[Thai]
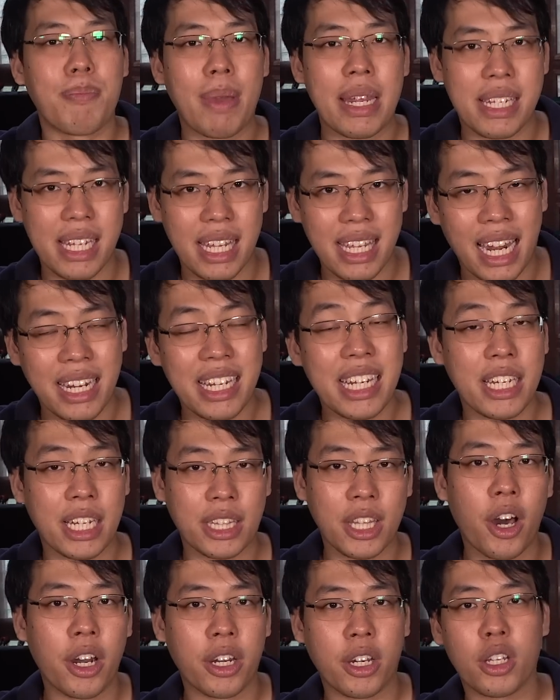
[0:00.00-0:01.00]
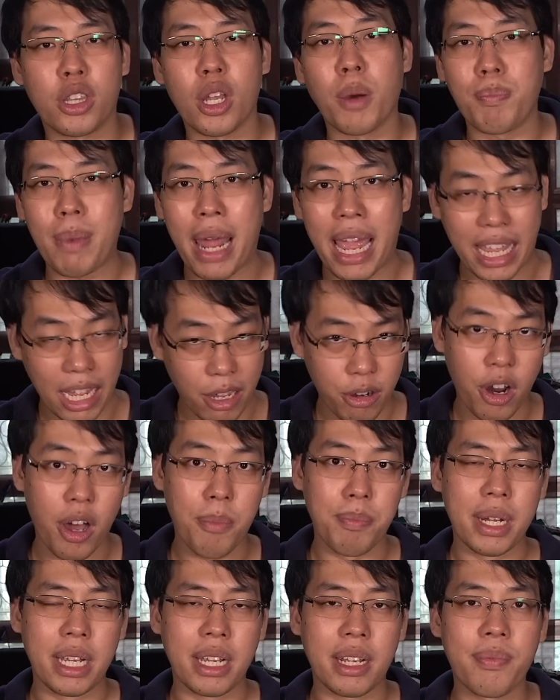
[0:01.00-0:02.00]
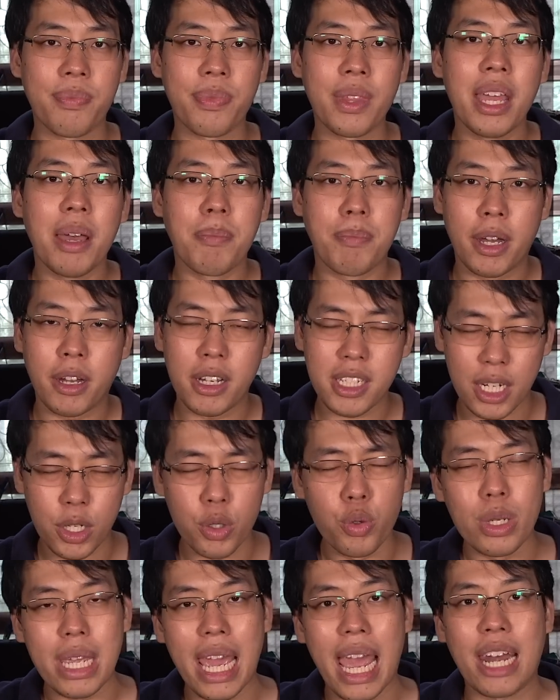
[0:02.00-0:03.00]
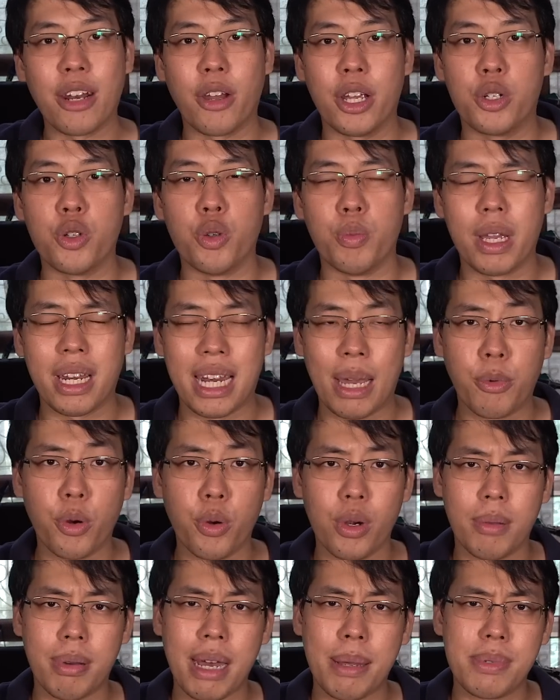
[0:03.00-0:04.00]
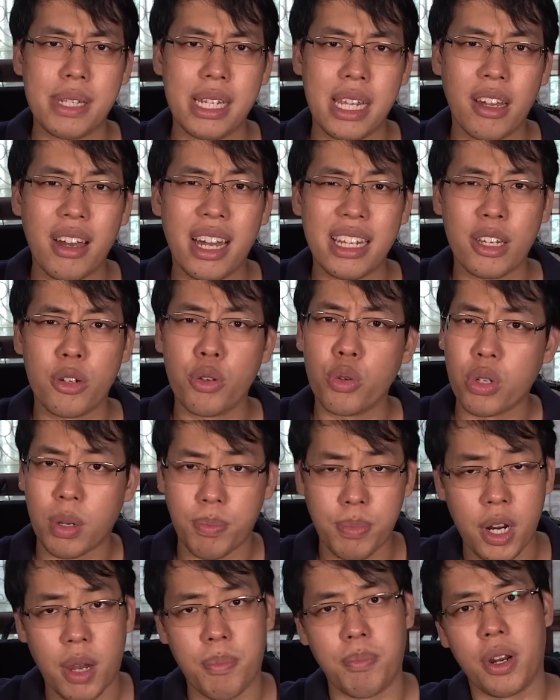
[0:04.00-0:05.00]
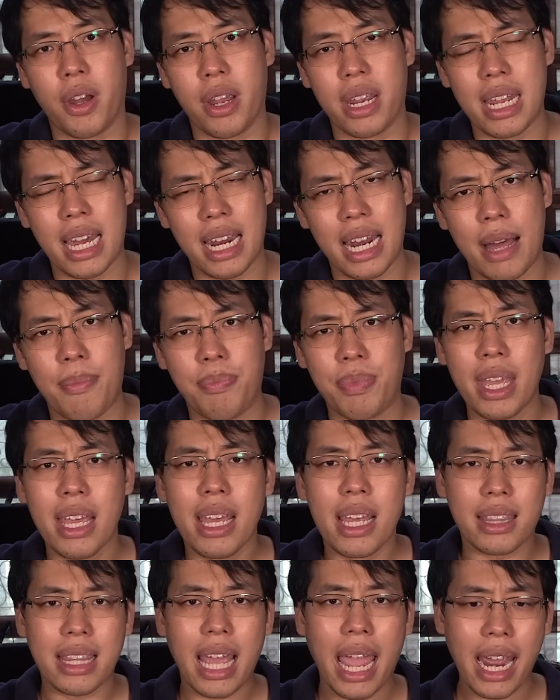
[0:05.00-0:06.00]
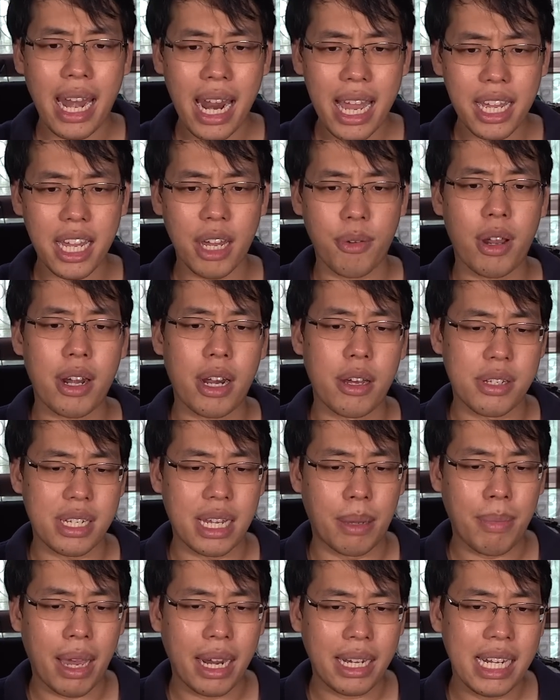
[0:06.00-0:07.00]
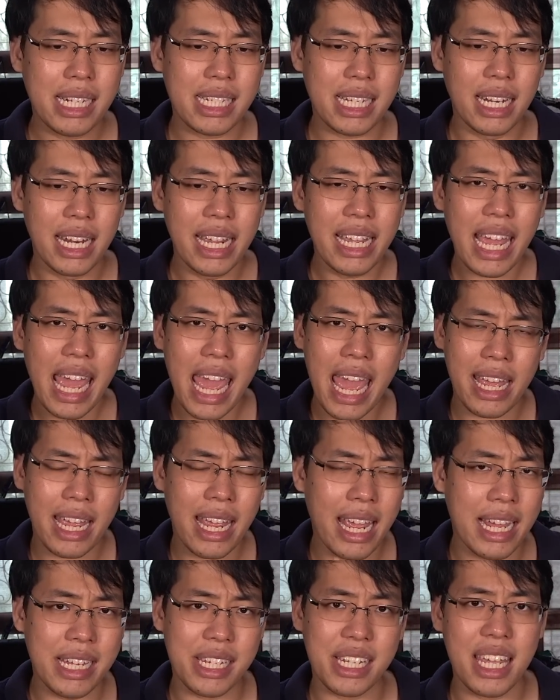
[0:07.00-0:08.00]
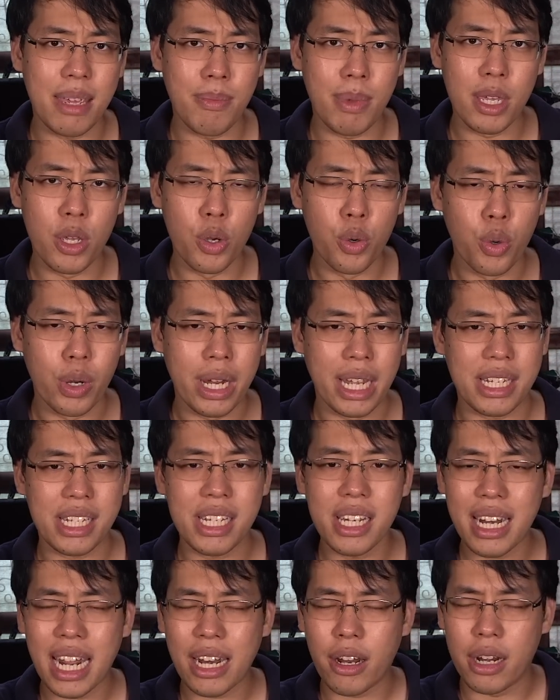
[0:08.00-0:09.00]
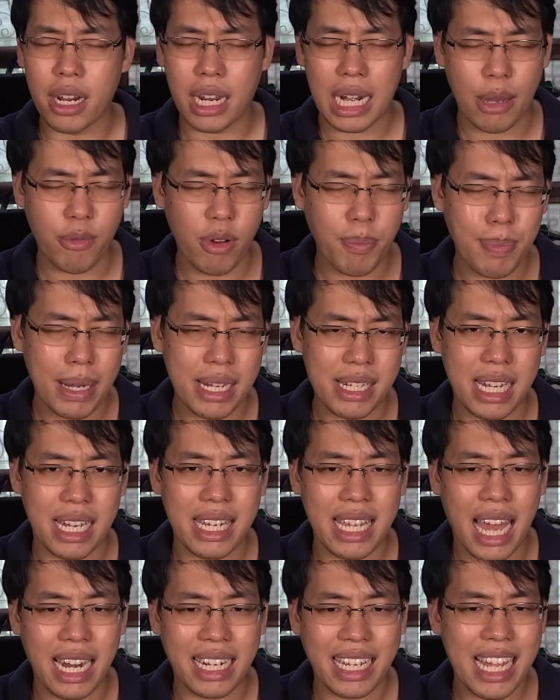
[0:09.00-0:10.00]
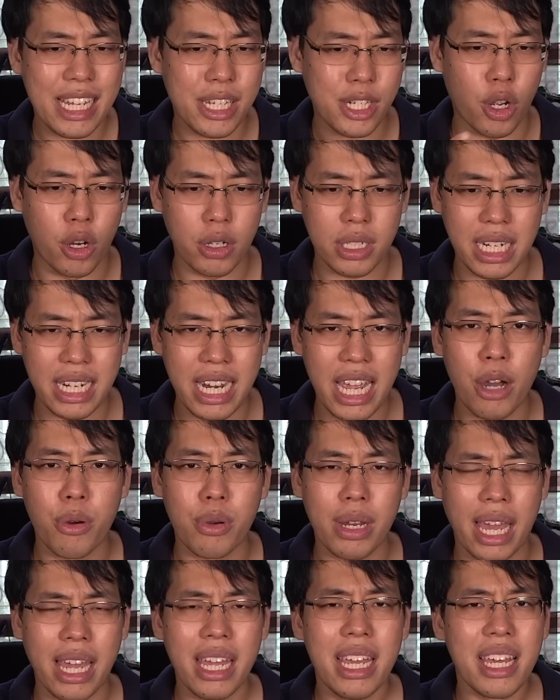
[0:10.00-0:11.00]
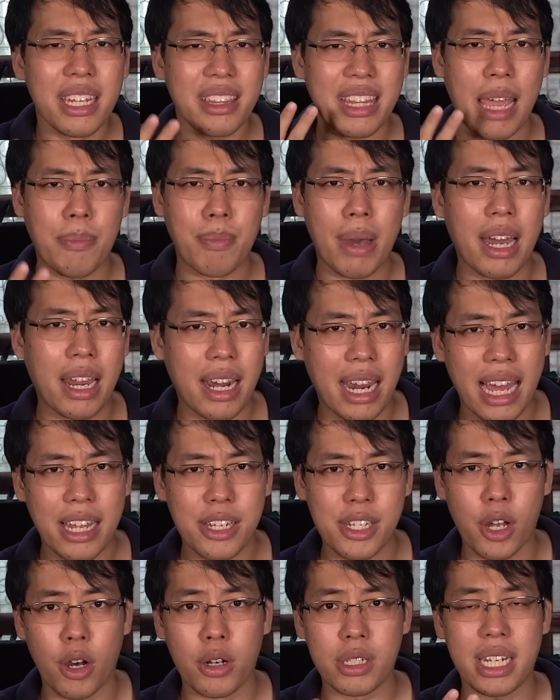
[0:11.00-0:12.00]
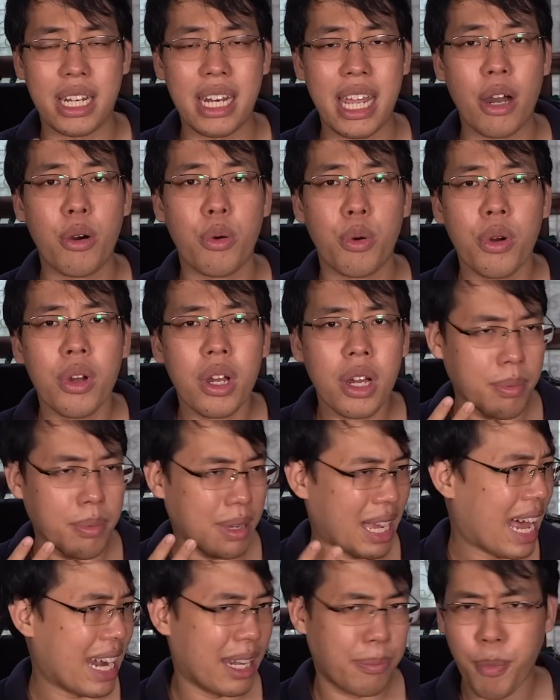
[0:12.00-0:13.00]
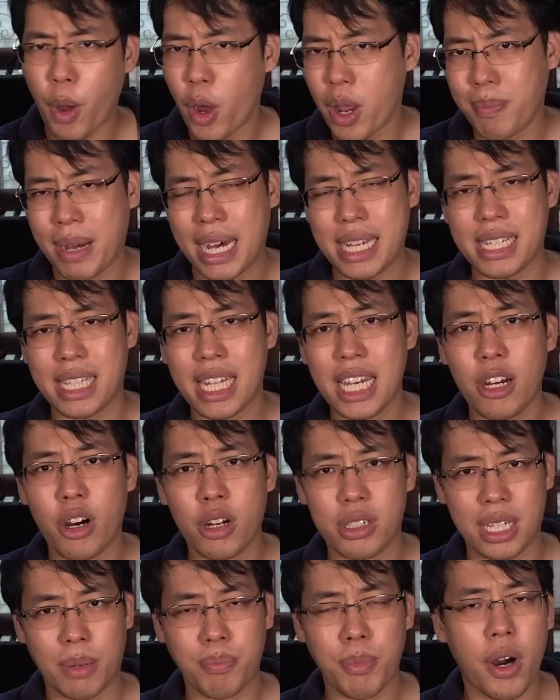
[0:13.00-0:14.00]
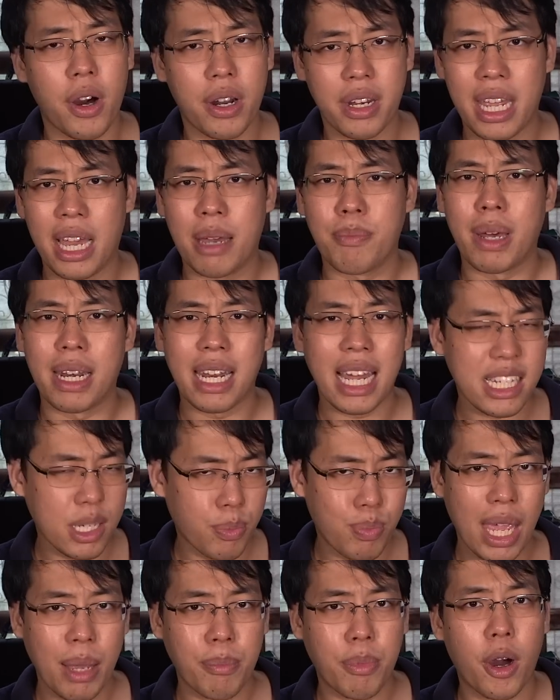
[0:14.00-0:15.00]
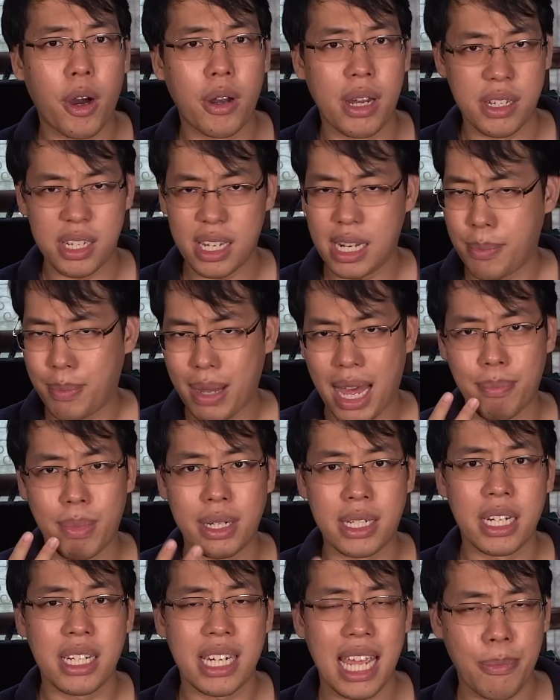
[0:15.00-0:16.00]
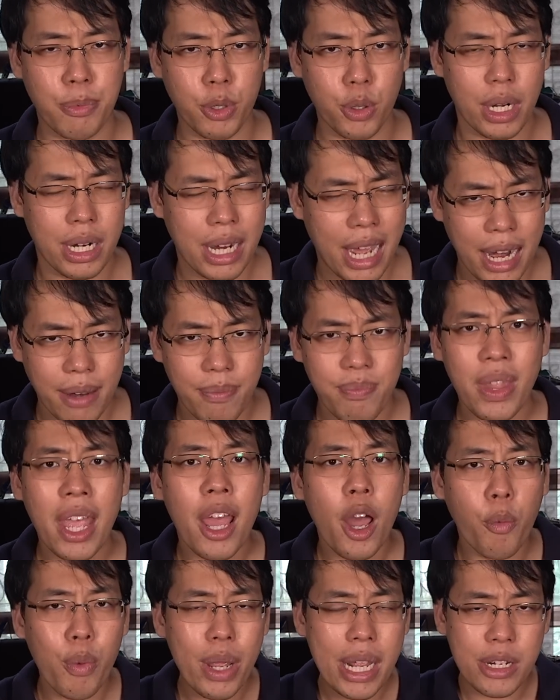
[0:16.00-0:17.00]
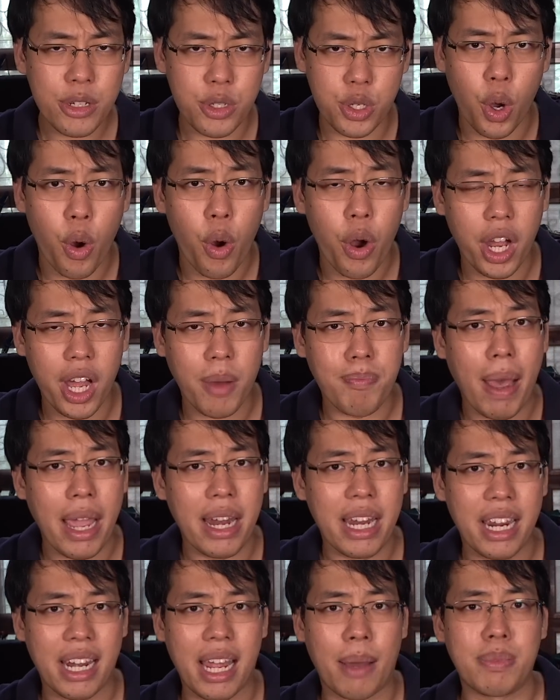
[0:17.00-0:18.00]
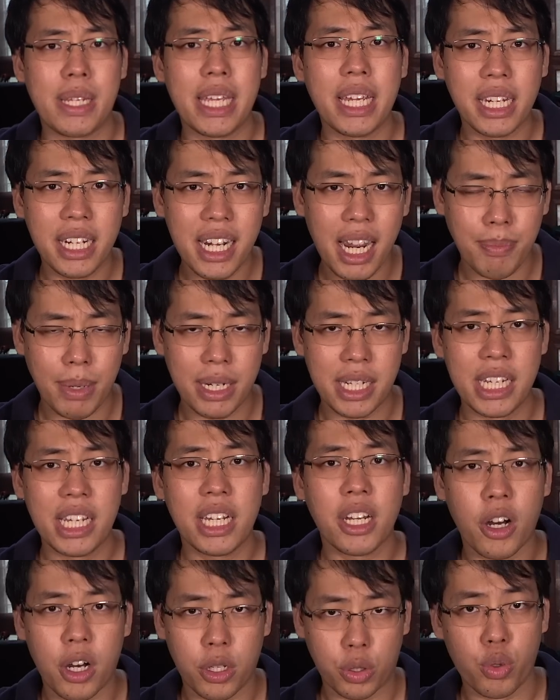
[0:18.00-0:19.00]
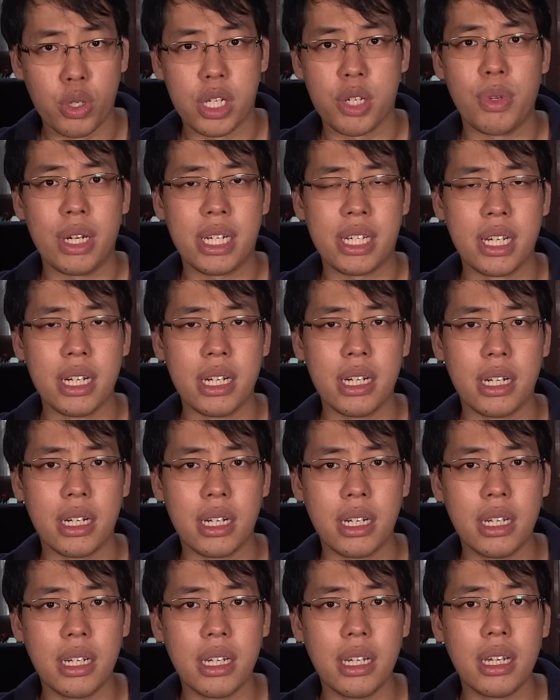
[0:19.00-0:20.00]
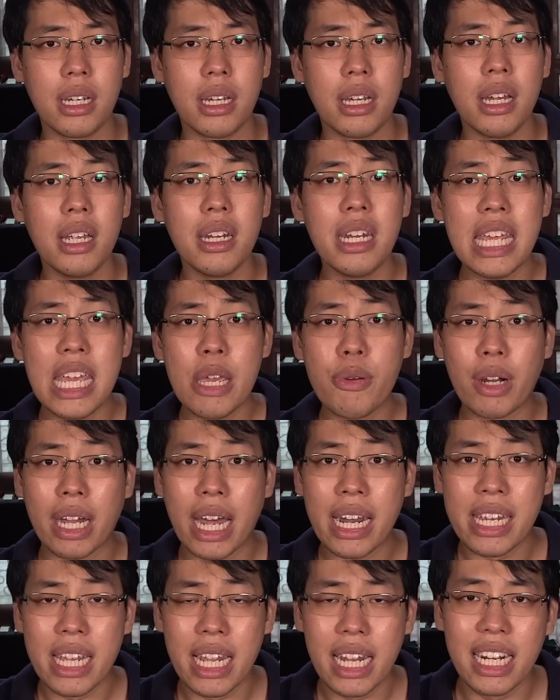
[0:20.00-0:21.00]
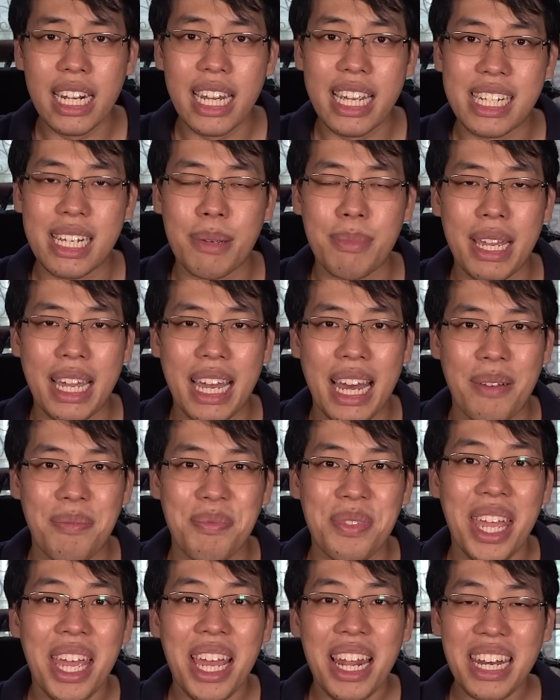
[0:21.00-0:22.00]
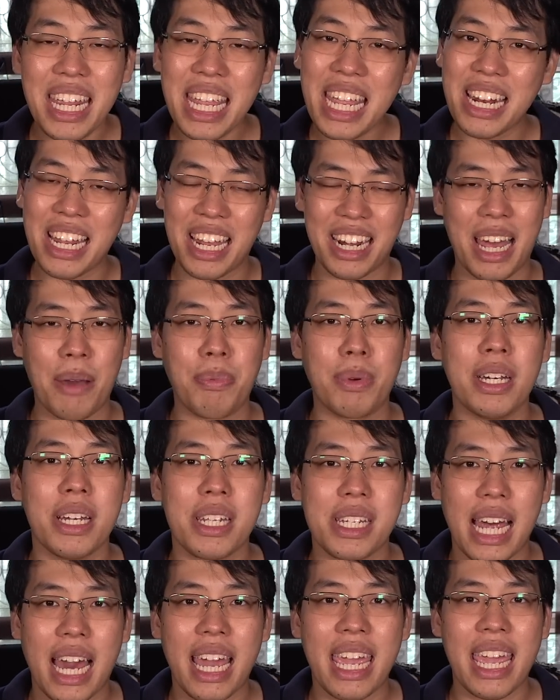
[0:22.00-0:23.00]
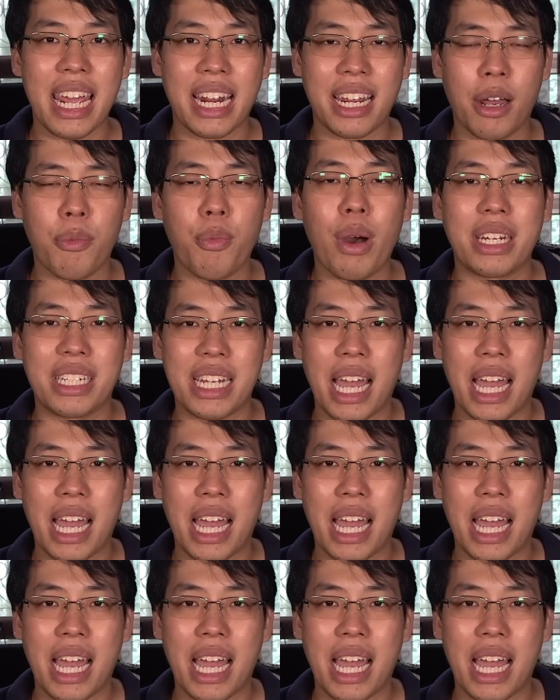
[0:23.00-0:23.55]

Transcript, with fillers: เป็นสัญญาณดิจิตอลก็ต้องแปลงอีกรอบหนึ่งมันก็จะดูแย่หน่อยถูกไหมครับคุณภาพเสียงก็อาจจะดูดรอปๆหน่อยนะครับ แต่ถ้าเกิดว่าเราสามารถที่จะลิงก์ AES EBU เนี่ยซึ่งแน่นอนนะครับว่าเป็นสัญญาณแค่ 2 Channel เนี่ยแต่บางครั้ง 2 Channelการปล่อยมาสเตอร์ออกจากบอร์ดเนี่ยมันน่าจะเพียงพอแล้วสำหรับงานบันทึกเทปโทรทัศน์ วิ่งตรงเข้าไปเลยครับที่เครื่องบันทึกของตัวสวิตเชอร์ดีกว่ากันเยอะเลยใช่ไหมครับ นี่แหละครับคือสาเหตุครับว่า